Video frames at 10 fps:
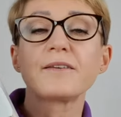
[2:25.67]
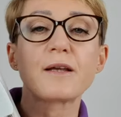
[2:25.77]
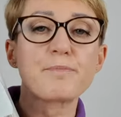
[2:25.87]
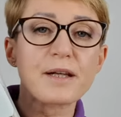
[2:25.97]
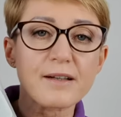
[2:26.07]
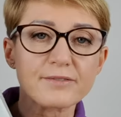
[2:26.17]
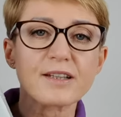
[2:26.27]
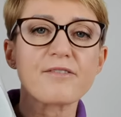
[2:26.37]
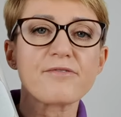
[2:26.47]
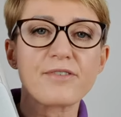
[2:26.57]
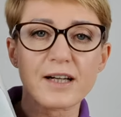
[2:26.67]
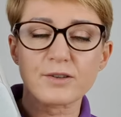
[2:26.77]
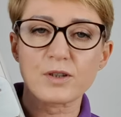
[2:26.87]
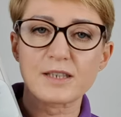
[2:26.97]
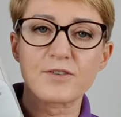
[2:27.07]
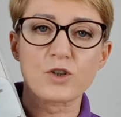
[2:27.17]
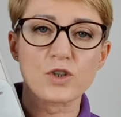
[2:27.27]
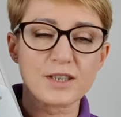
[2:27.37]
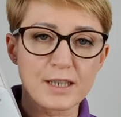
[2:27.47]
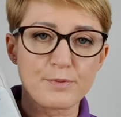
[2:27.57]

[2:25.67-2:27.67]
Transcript: Naprawdę warto jest wykorzystać,